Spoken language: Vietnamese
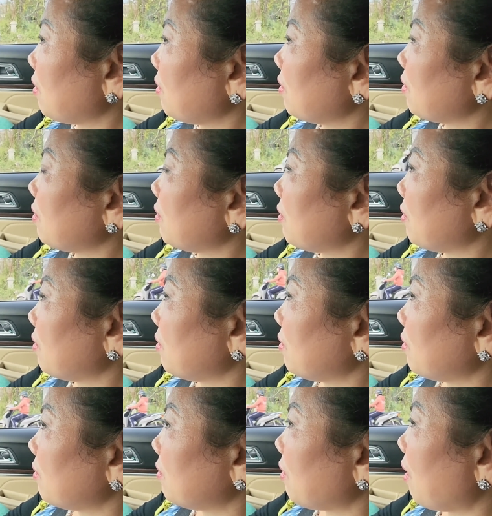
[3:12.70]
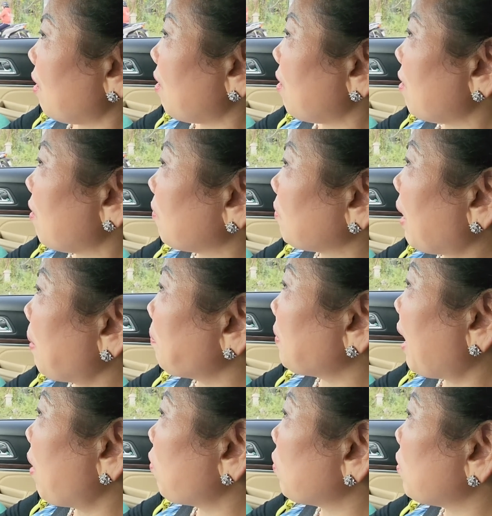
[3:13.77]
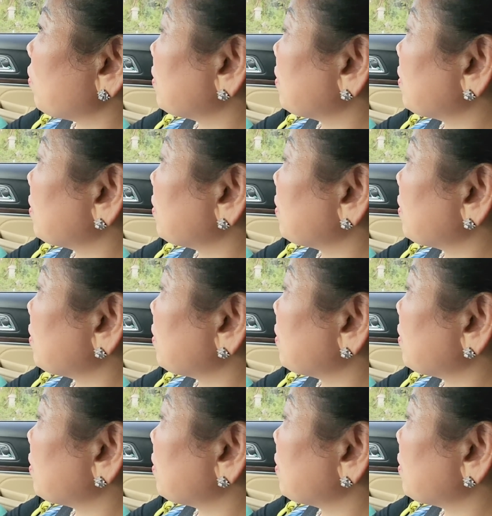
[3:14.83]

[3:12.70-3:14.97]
kiểu đó thế nào cũng ông đâm đầu vô